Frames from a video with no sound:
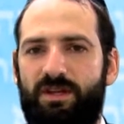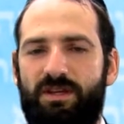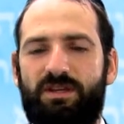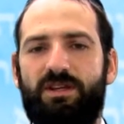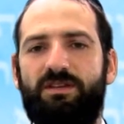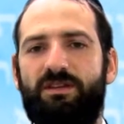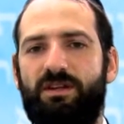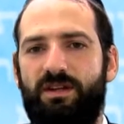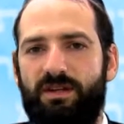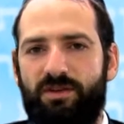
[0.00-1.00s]
¿qué quiere
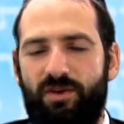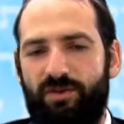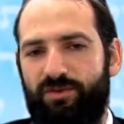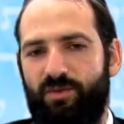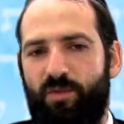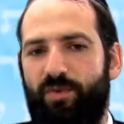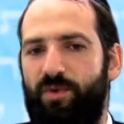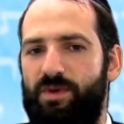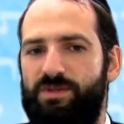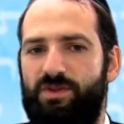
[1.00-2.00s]
decir que no tuvo
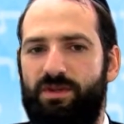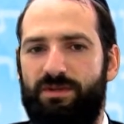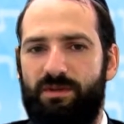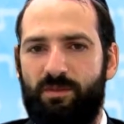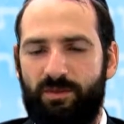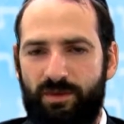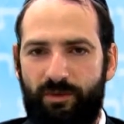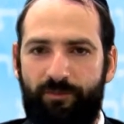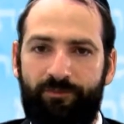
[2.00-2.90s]
provecho de este mundo?